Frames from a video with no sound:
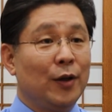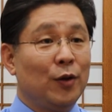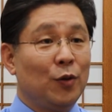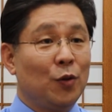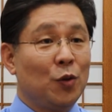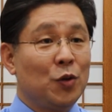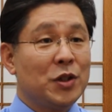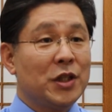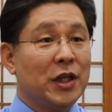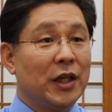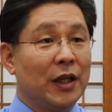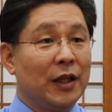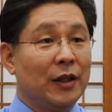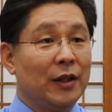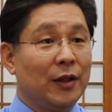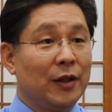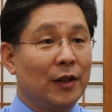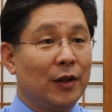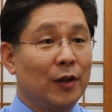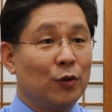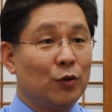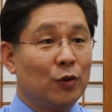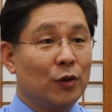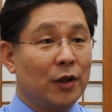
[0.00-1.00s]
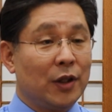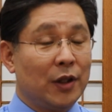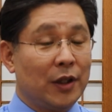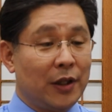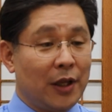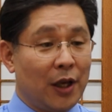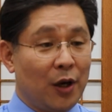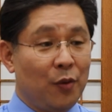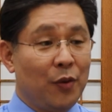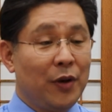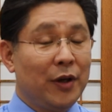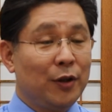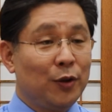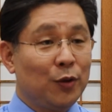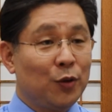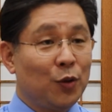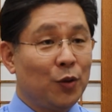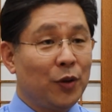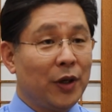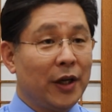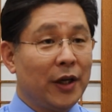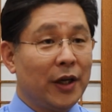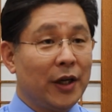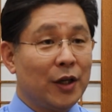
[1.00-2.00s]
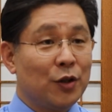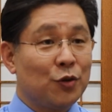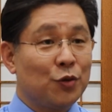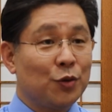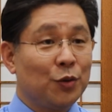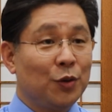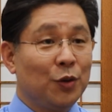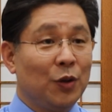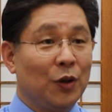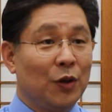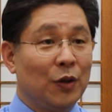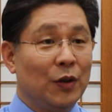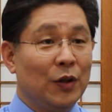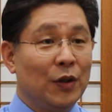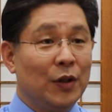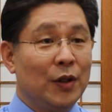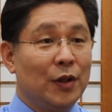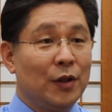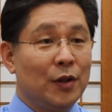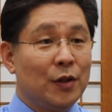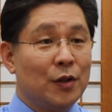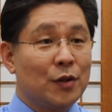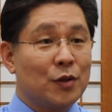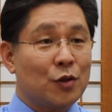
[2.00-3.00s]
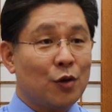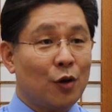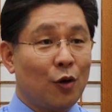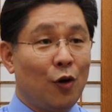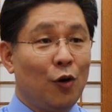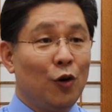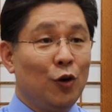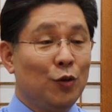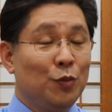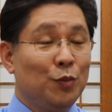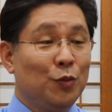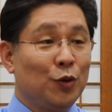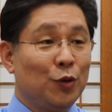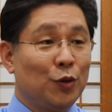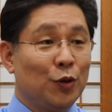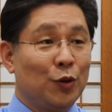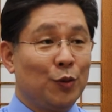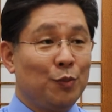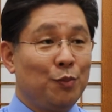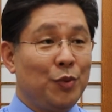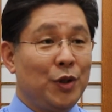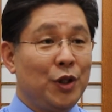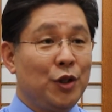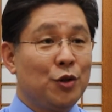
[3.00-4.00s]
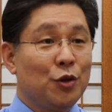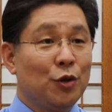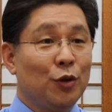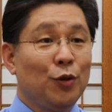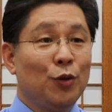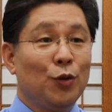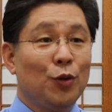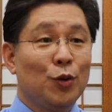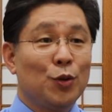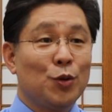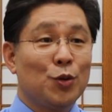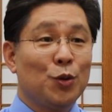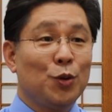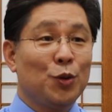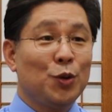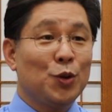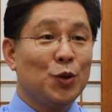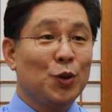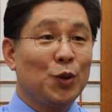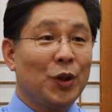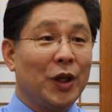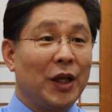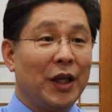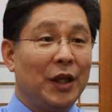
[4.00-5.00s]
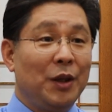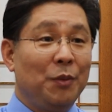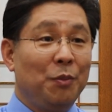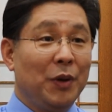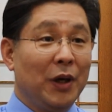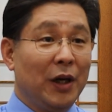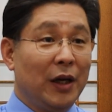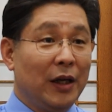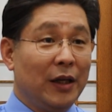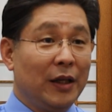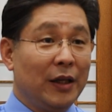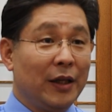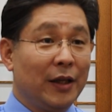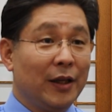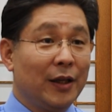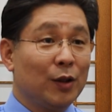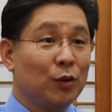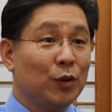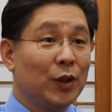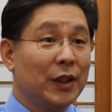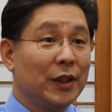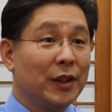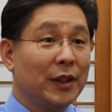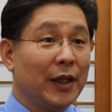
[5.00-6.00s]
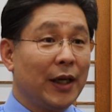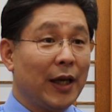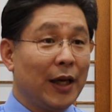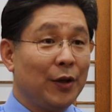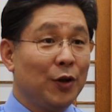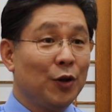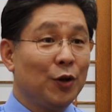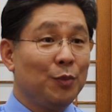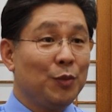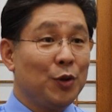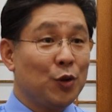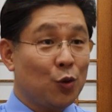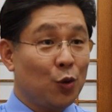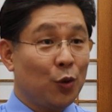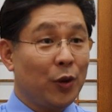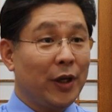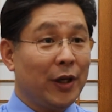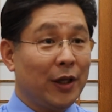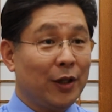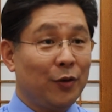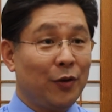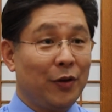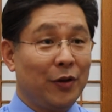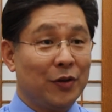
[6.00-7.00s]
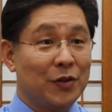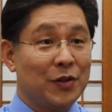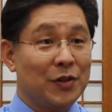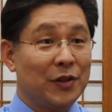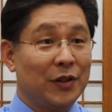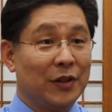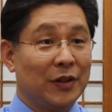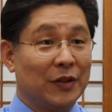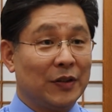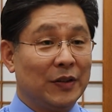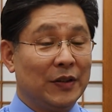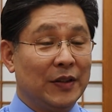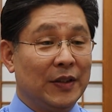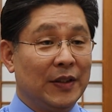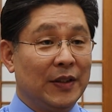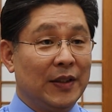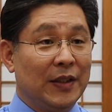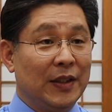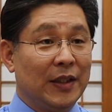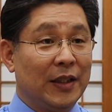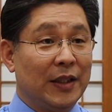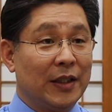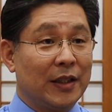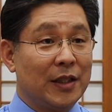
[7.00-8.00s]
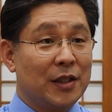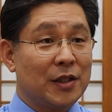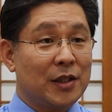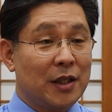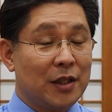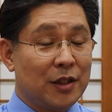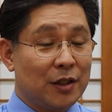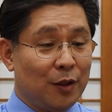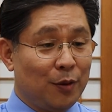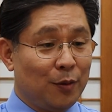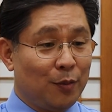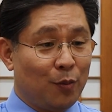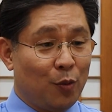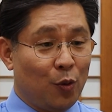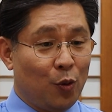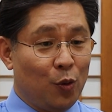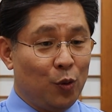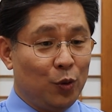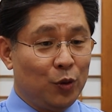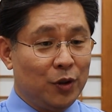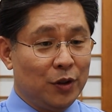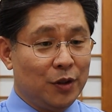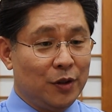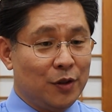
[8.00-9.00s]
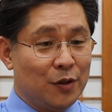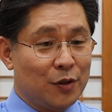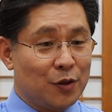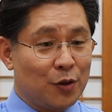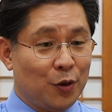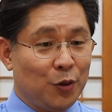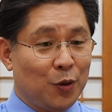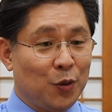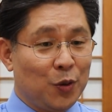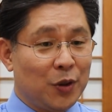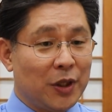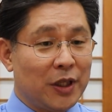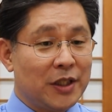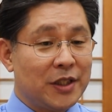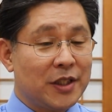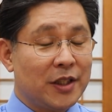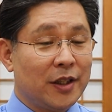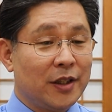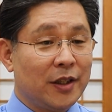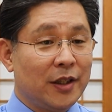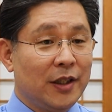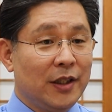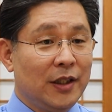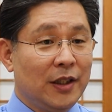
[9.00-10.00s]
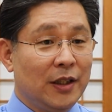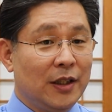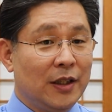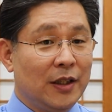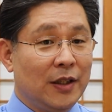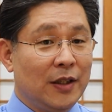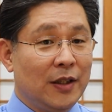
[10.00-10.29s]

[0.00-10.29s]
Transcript: 로잔 어, 대회를 통해 가지고 처음으로 미전도 종족 입양이라고 하는 개념이 소개가 되었어요. 그래서 사실 모든 선교 단체가